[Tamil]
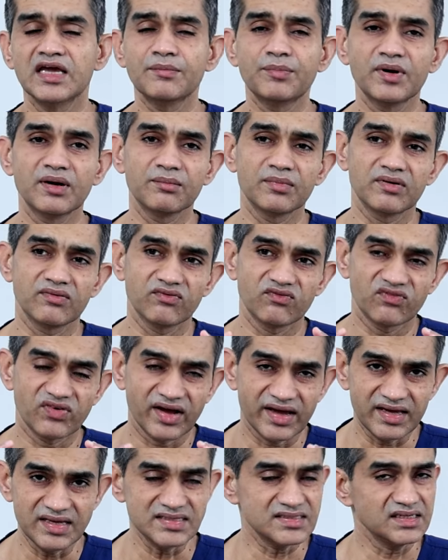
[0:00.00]
இப்போ நம்ம
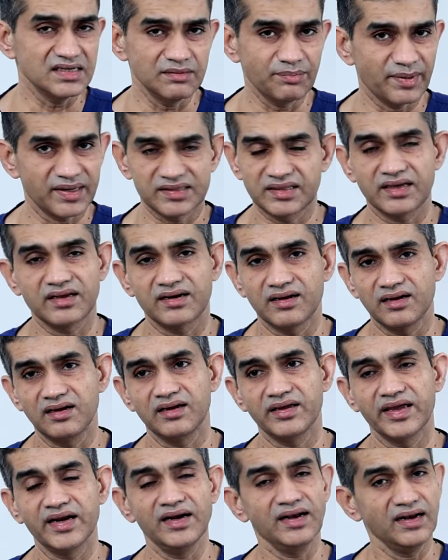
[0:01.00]
வயசுன்னு பார்த்தீங்கன்னா
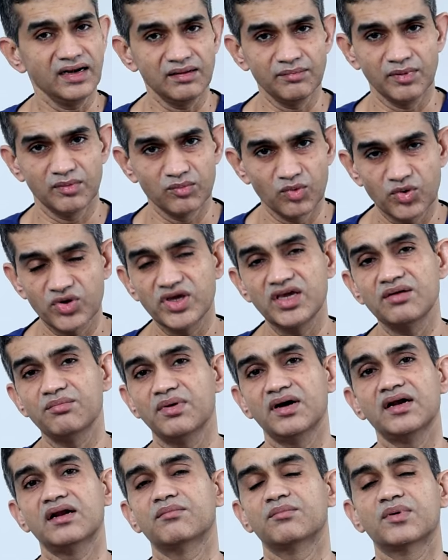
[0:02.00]
என்ன நம்ம
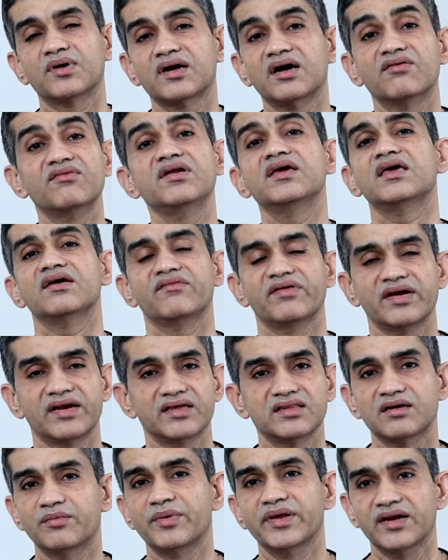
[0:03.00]
முக்கியமாக நம்ம கவனிக்க
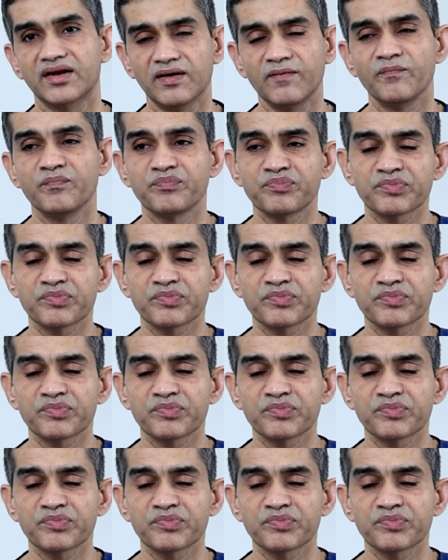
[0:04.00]
வேண்டியது அப்படின்னா